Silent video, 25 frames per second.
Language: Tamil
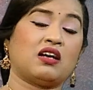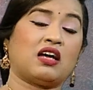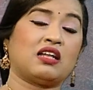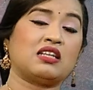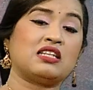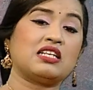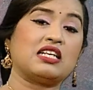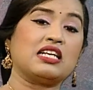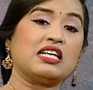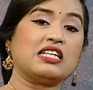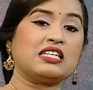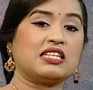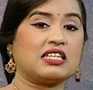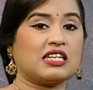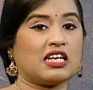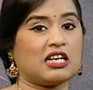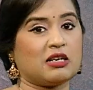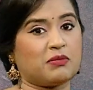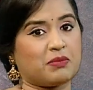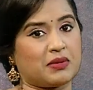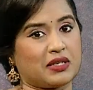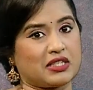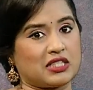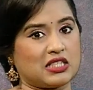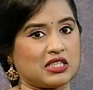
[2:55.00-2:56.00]
அது
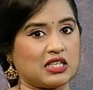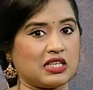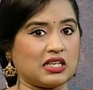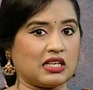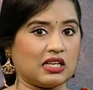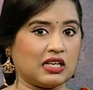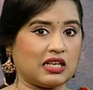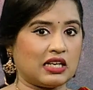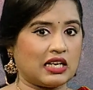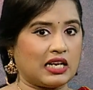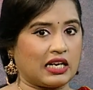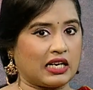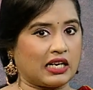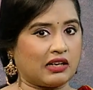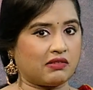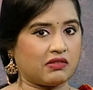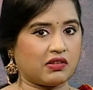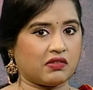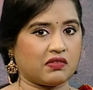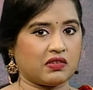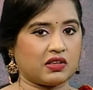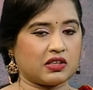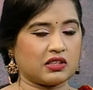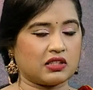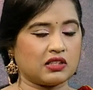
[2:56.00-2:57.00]
ரிலேட்டடான பிரச்சனைகள்லாம்
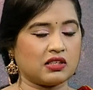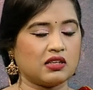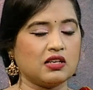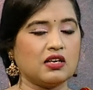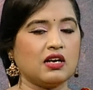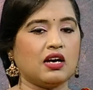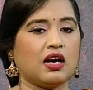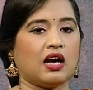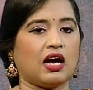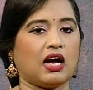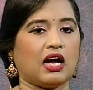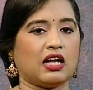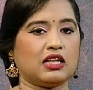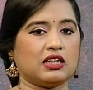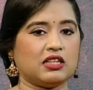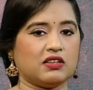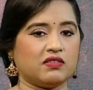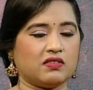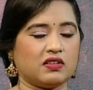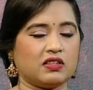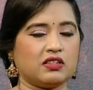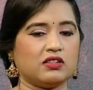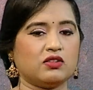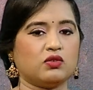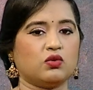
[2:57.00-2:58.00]
நிறையவே வருது அதை
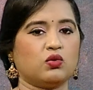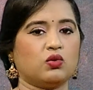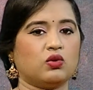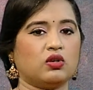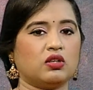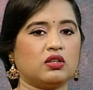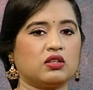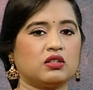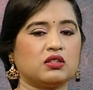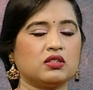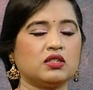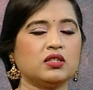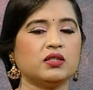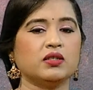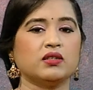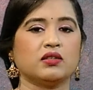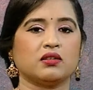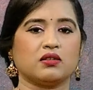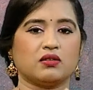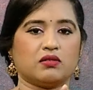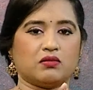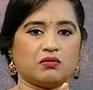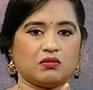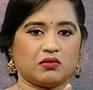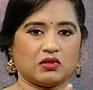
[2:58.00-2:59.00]
வந்து உங்களுக்கு
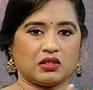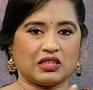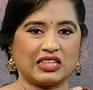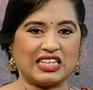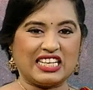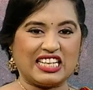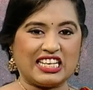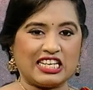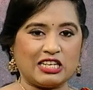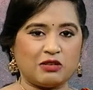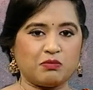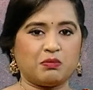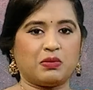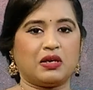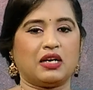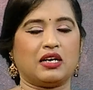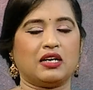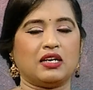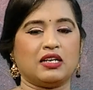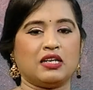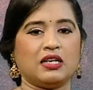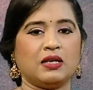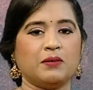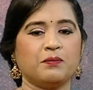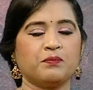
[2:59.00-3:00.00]
க்ளீன்
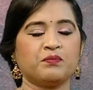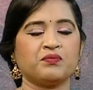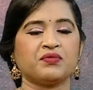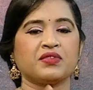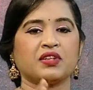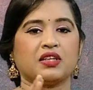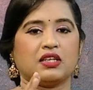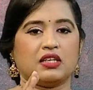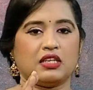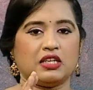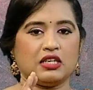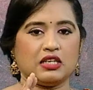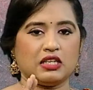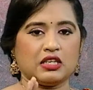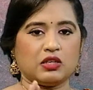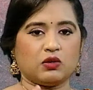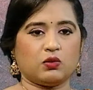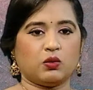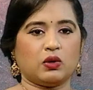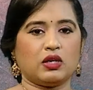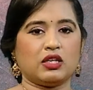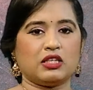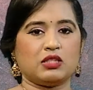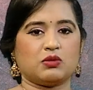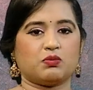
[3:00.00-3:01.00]
பண்ணி
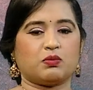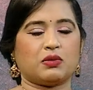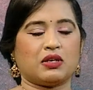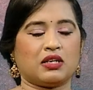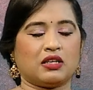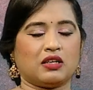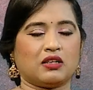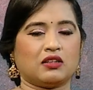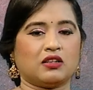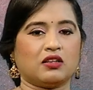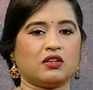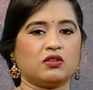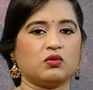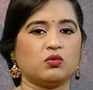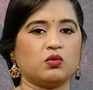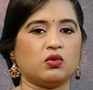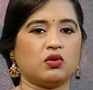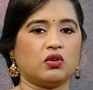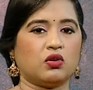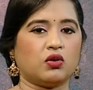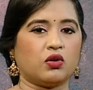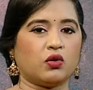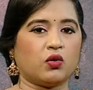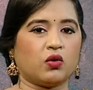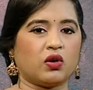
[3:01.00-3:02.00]
ஈக்குவலைஸ் பண்ணி அதாவது
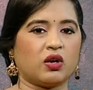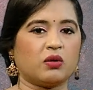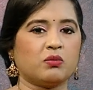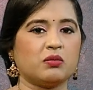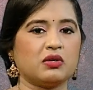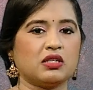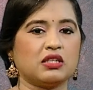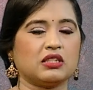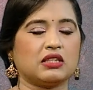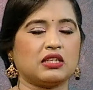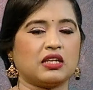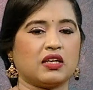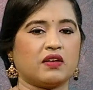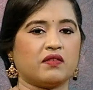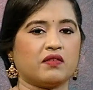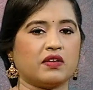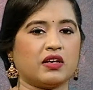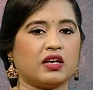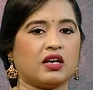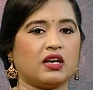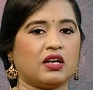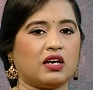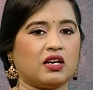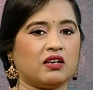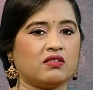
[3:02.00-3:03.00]
உங்களுடைய உடம்புக்கு
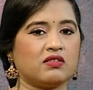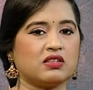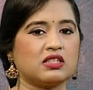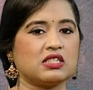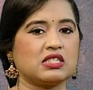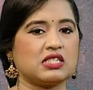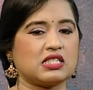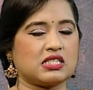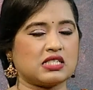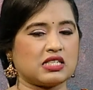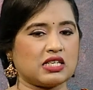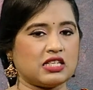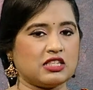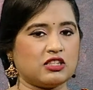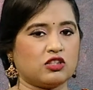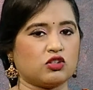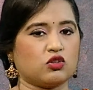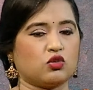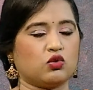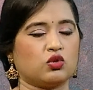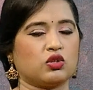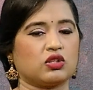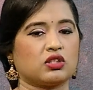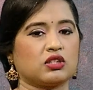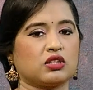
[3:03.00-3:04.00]
தேவையான அளவுக்கு ஸ்ட்ரென்த்
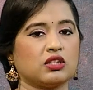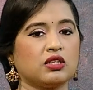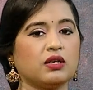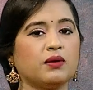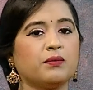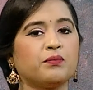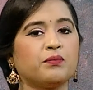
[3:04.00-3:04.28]
கொடுத்து